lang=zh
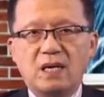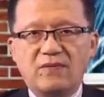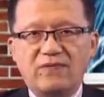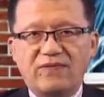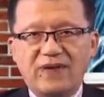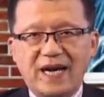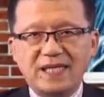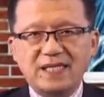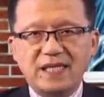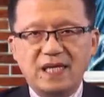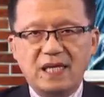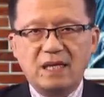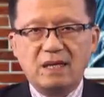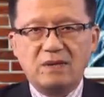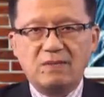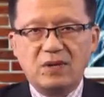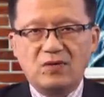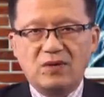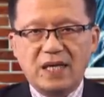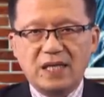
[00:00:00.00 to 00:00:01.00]
发现
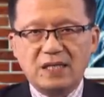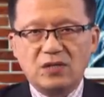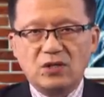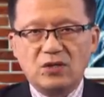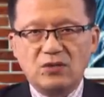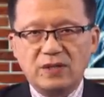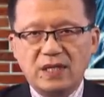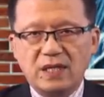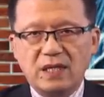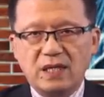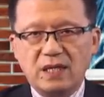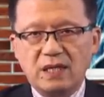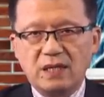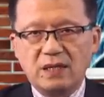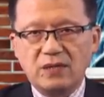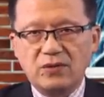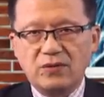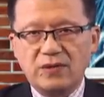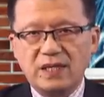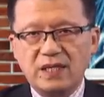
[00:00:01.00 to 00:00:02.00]
了孟晚舟那
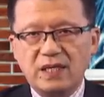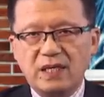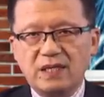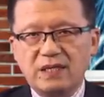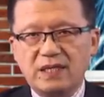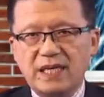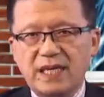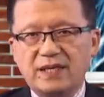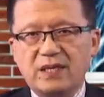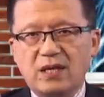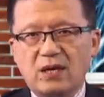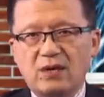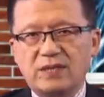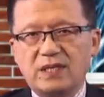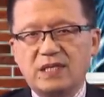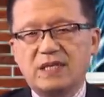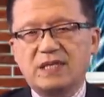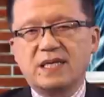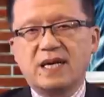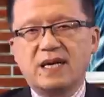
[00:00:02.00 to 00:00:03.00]
个有一个电脑
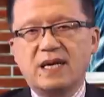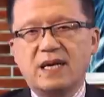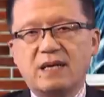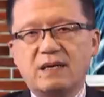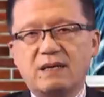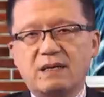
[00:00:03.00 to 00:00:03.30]
的这个档案，